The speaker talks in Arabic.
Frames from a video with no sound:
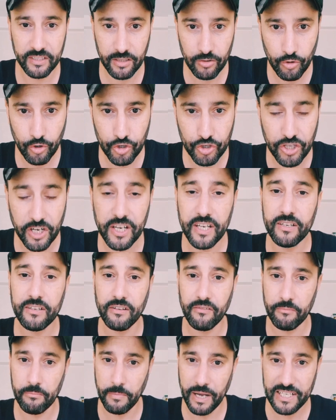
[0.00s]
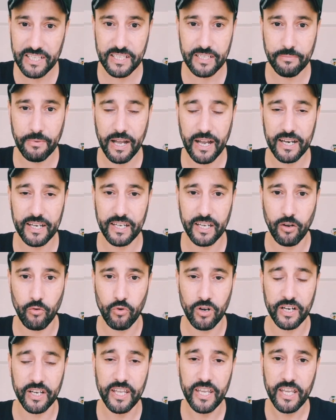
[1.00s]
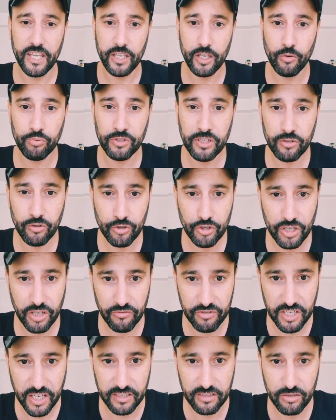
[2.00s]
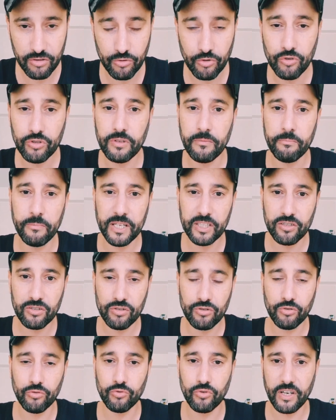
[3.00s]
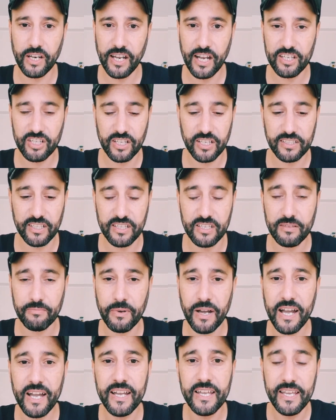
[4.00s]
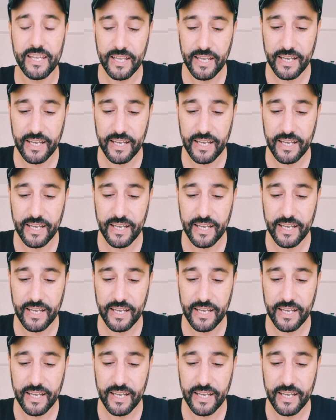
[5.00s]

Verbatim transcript: 22 مع الصباح الاخوان يوم 22 في شهر سعود مع 9 ولا 10 ديال الصباح